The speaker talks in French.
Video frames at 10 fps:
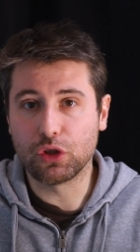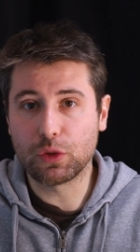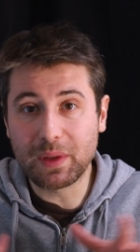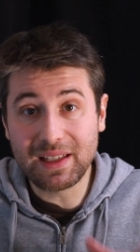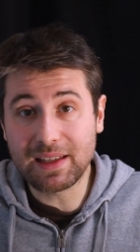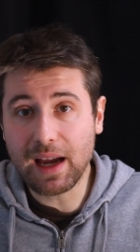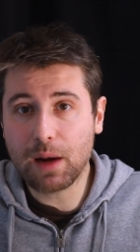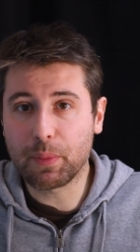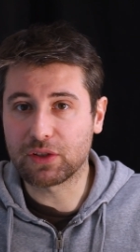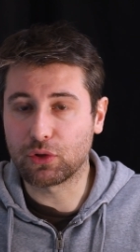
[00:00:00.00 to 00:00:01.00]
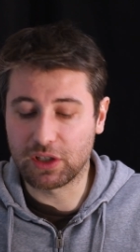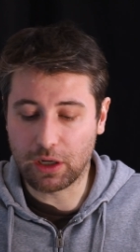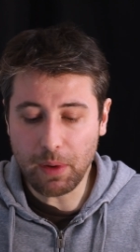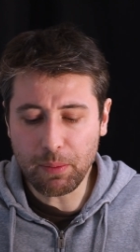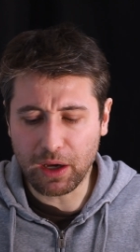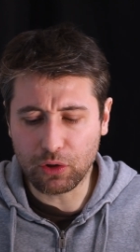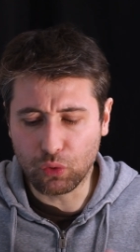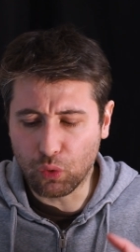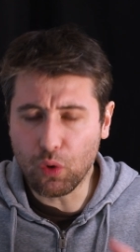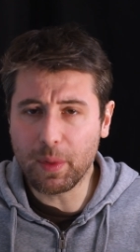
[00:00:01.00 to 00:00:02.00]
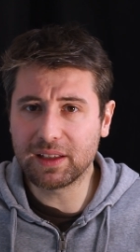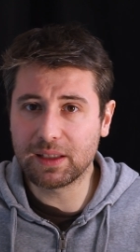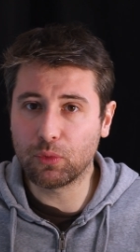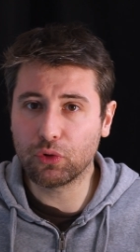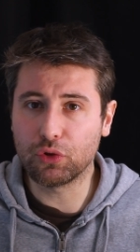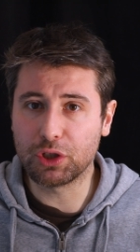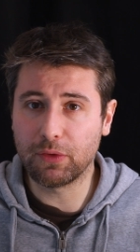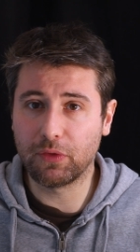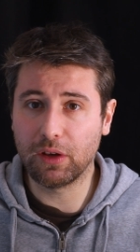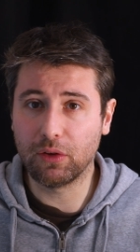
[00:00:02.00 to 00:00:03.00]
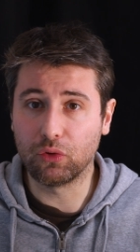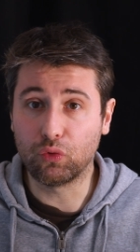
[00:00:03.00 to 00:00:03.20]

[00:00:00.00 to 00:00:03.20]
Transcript: spécial parce que c'est quand même un gros bâtiment que j'ai fait euh,